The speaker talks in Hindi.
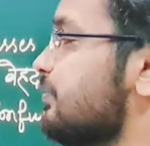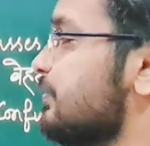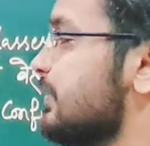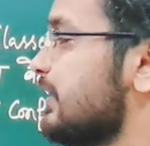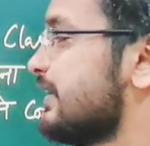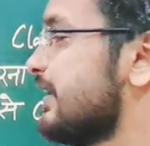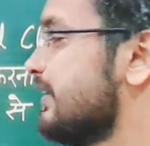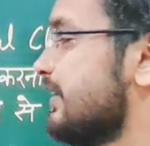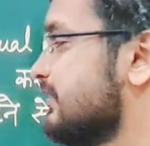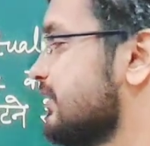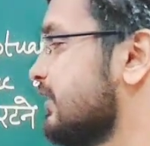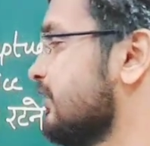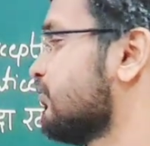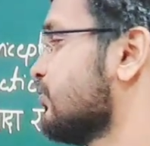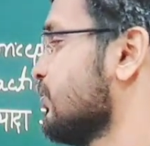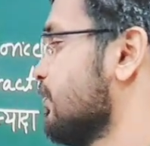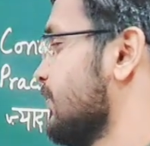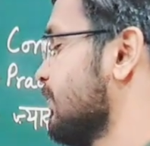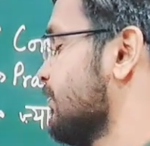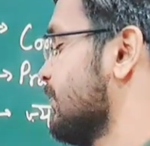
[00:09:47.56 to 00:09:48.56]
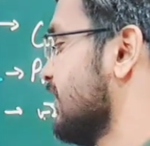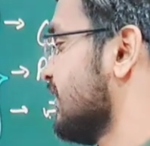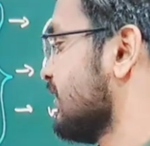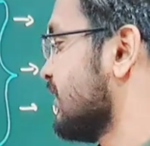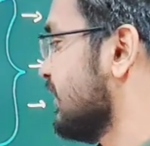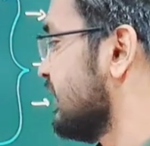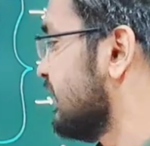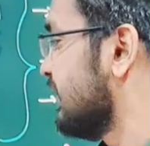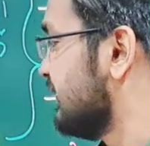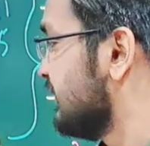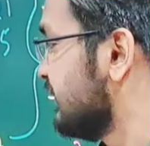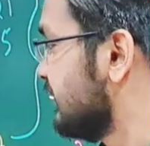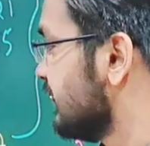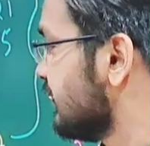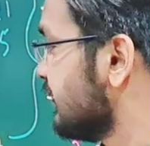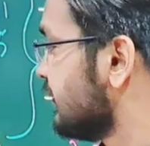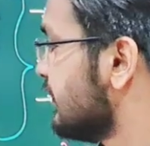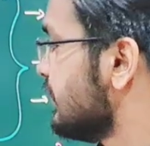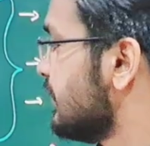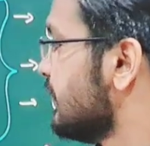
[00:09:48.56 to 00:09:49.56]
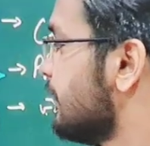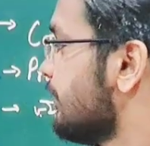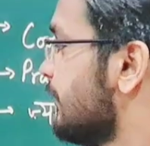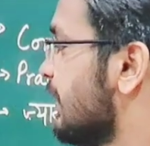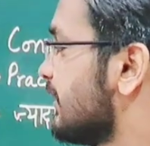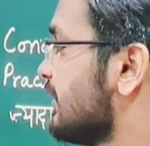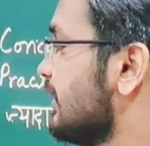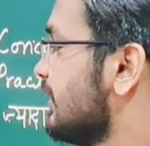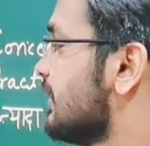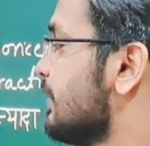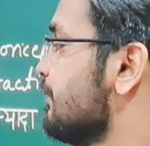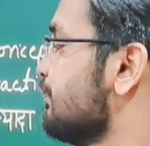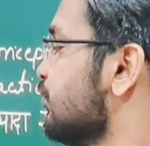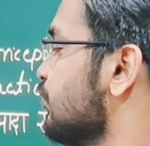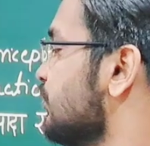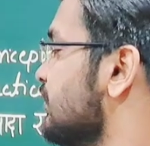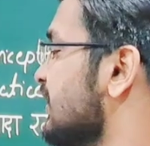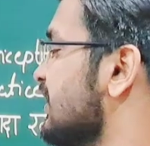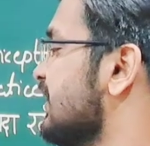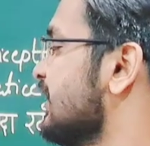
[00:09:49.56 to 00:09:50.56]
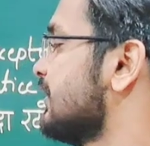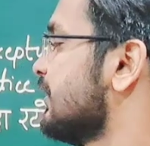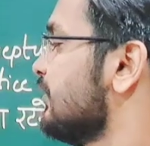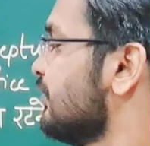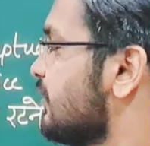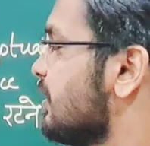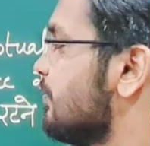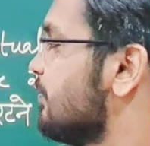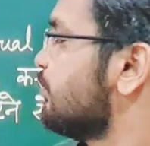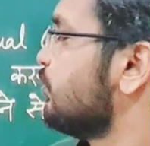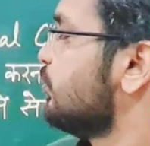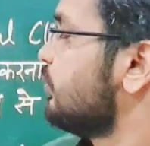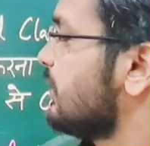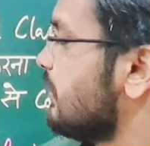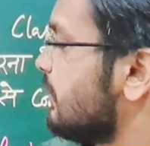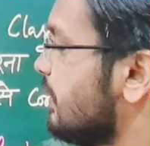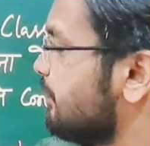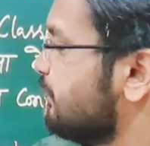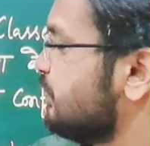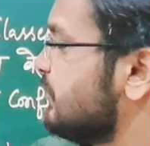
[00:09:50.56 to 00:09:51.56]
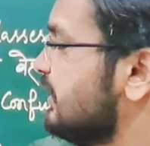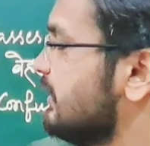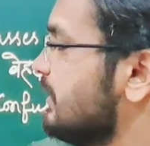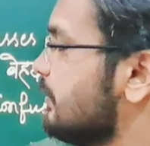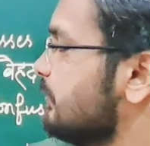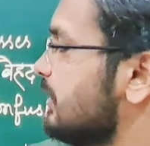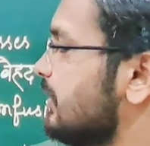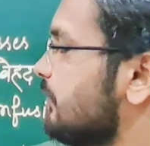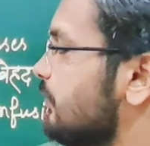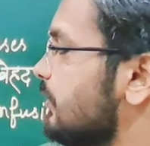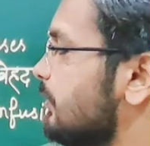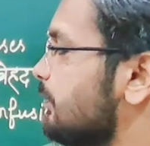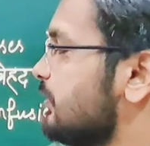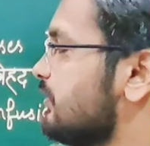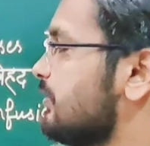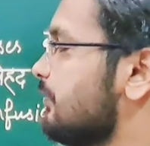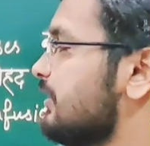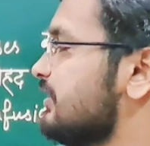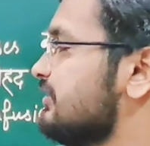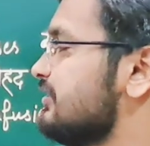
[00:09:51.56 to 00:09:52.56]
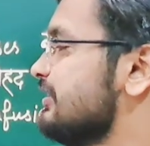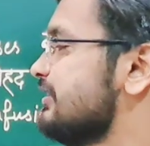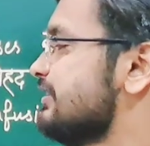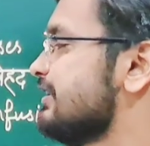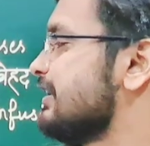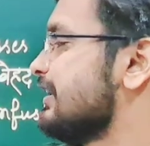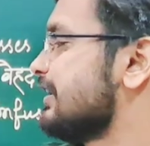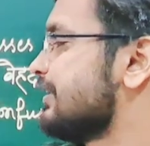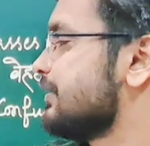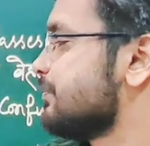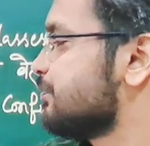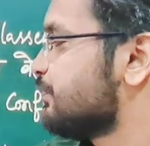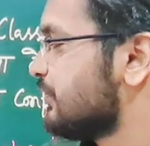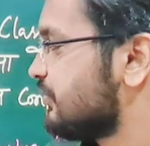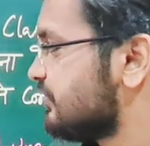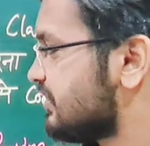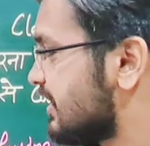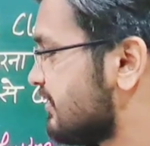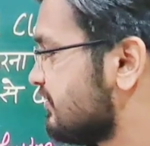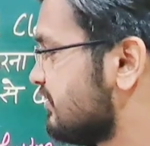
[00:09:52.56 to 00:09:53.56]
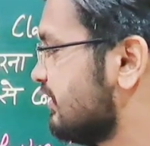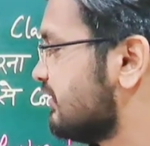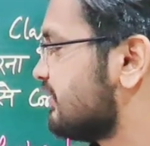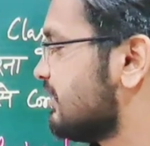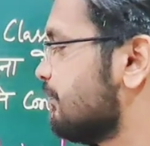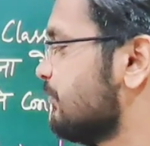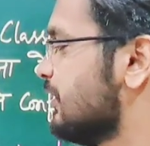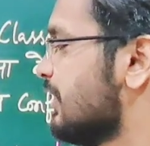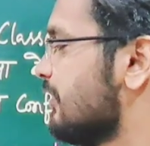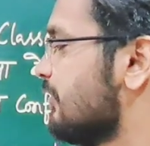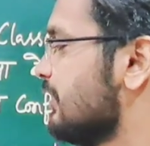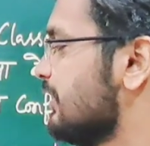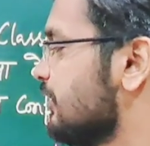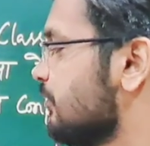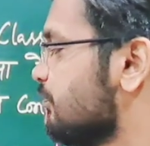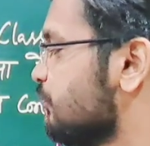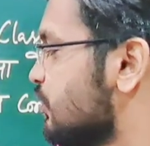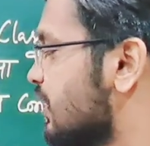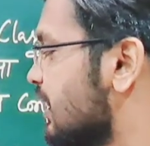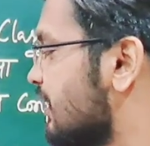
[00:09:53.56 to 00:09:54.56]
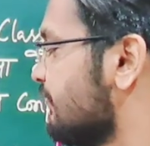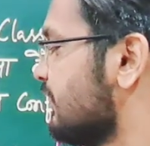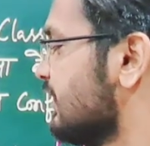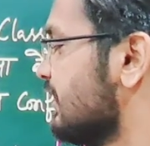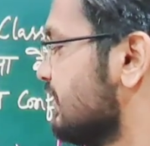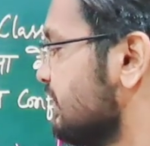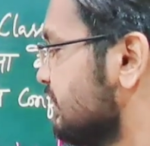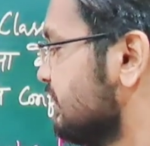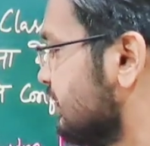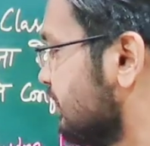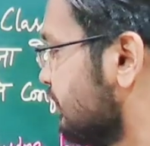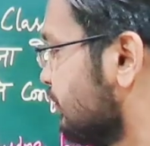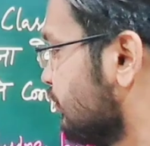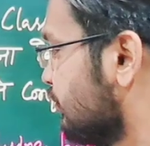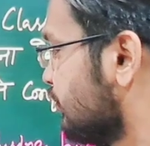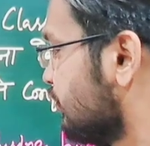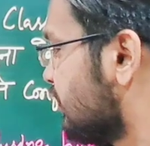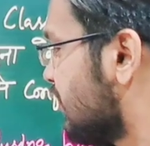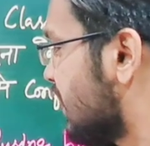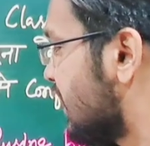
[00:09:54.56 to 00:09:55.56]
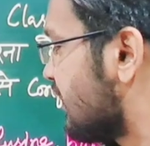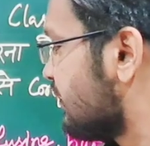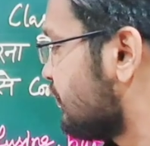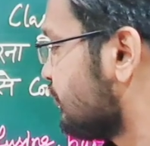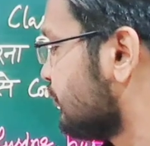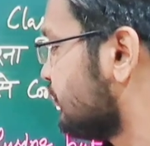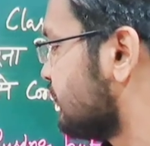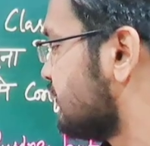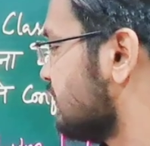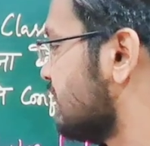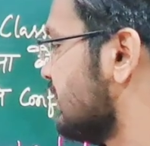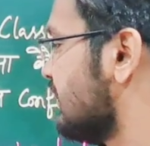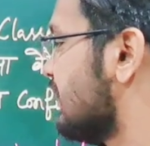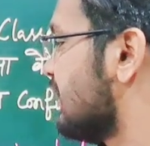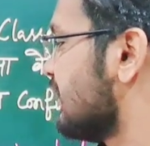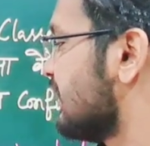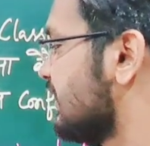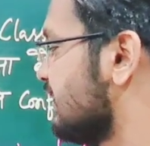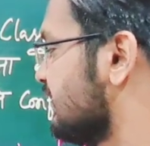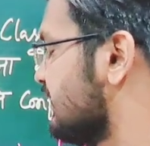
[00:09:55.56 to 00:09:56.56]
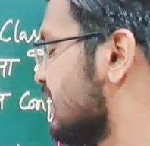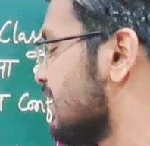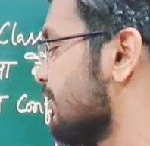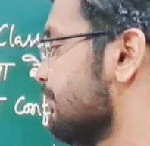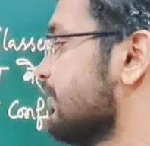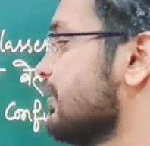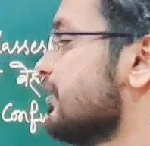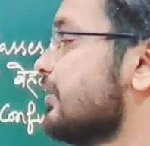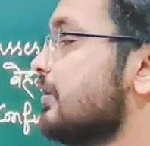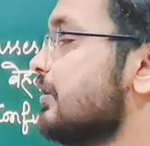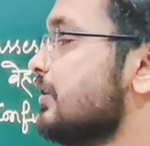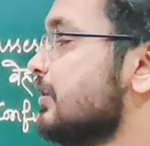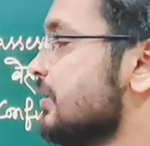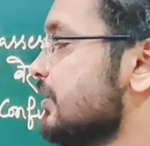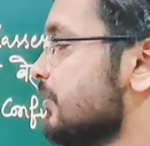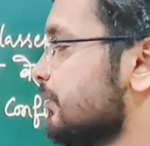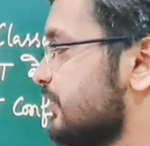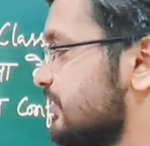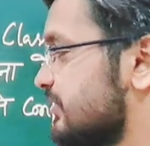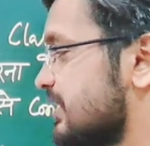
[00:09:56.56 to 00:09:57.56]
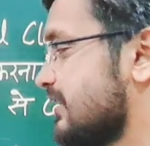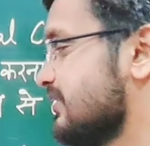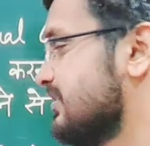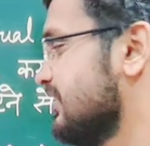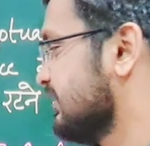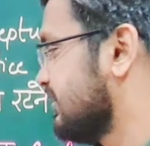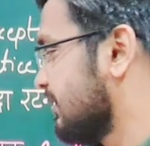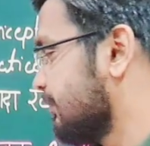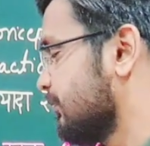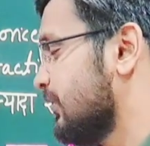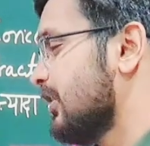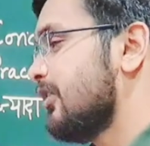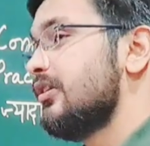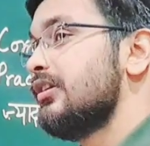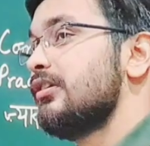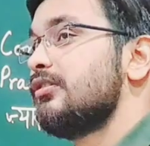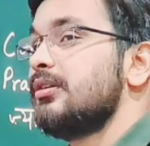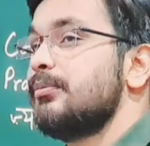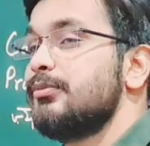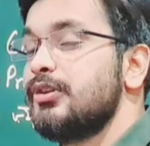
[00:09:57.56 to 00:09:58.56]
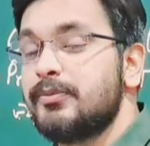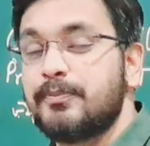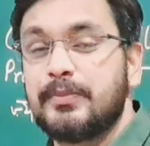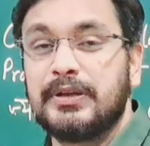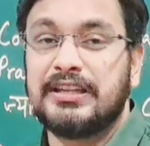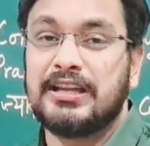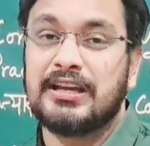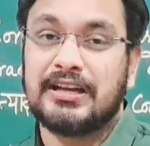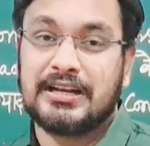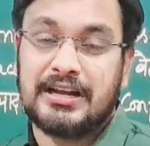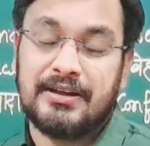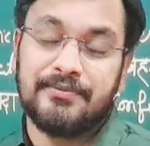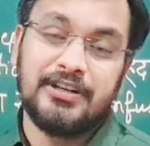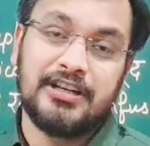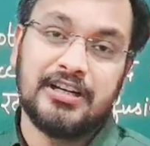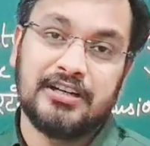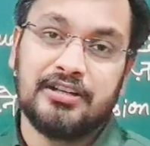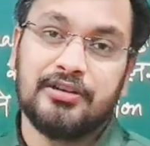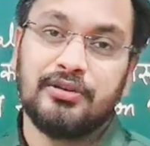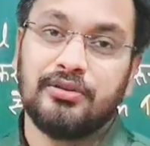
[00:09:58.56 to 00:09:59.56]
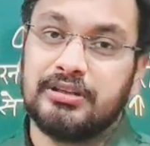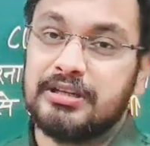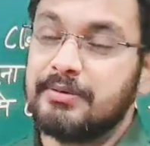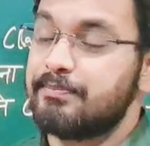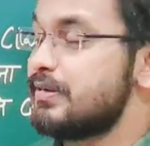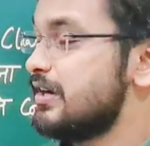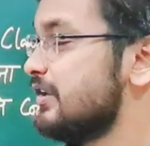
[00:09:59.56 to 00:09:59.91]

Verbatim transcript: इसमें कैसे इसको प्रिपेयर करना चाहिए बाकी कंप्यूटर देखें तो कंप्यूटर आप मीडियम लेवल पर समझ लीजिए लेकिन प्रशासनिक शब्दावली और मुहावरे ये दोनों हार्ड होते हैं अगेन यहाँ पर प्रशासनिक शब्दावली सभी को पता है काफी कठिन होती है